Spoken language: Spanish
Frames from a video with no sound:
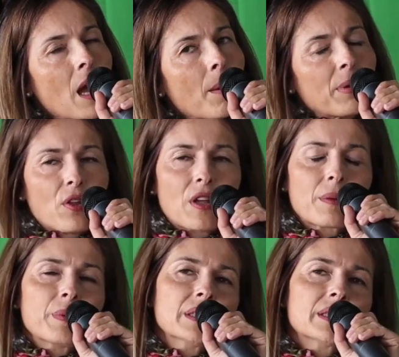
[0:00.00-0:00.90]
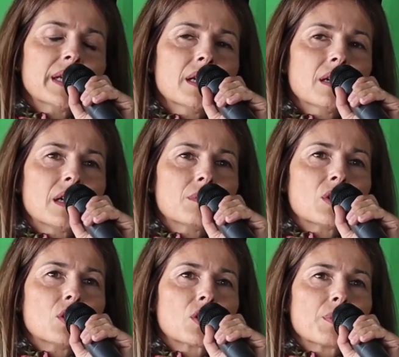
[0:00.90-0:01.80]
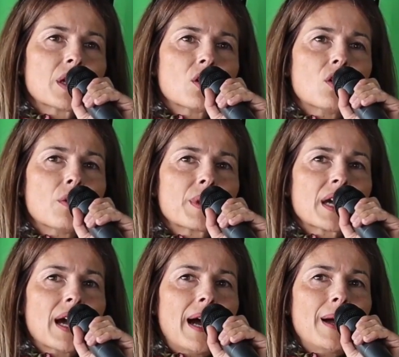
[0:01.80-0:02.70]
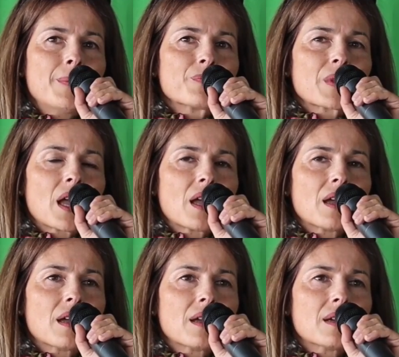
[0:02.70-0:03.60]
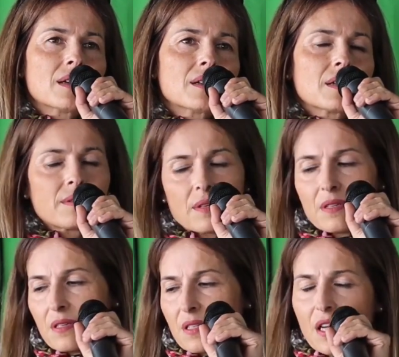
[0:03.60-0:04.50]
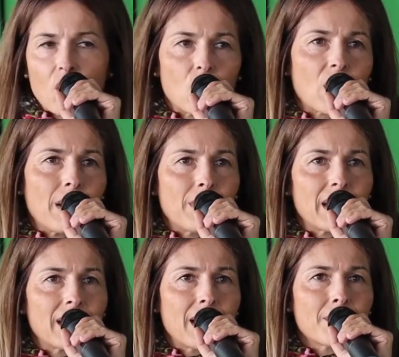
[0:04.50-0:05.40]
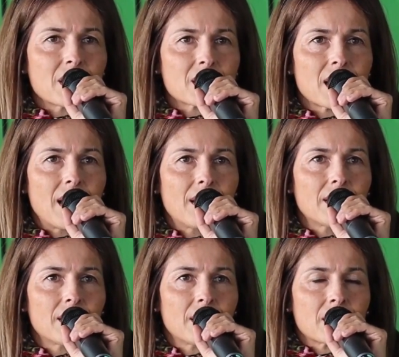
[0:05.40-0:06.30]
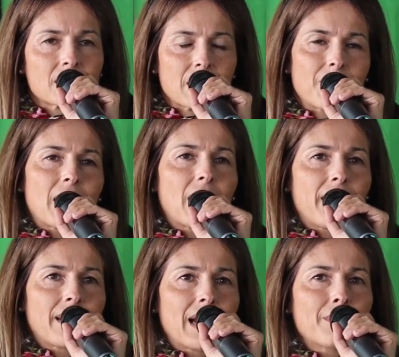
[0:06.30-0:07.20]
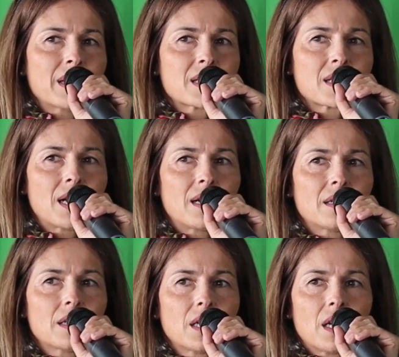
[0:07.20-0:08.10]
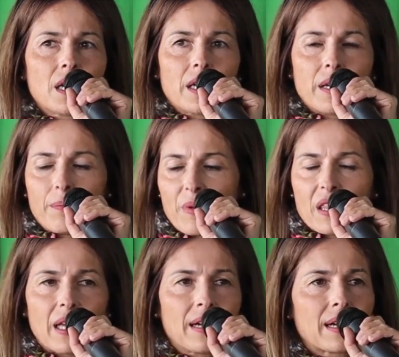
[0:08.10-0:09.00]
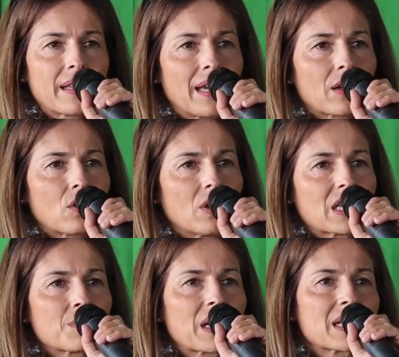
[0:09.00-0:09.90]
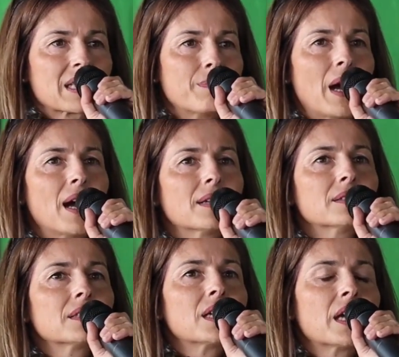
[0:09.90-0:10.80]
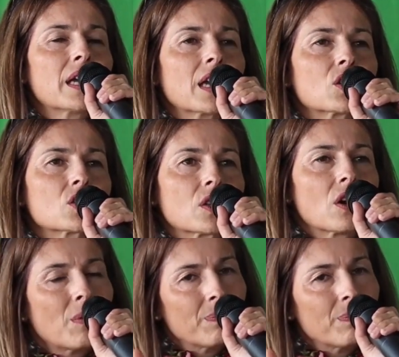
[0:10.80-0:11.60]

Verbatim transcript: pero de repente a lo mejor mi hijo o mi hija eh, se coloca mal en la mesa, se baja de la mesa, eh, empieza a enredar con las migas de pan y entonces digo,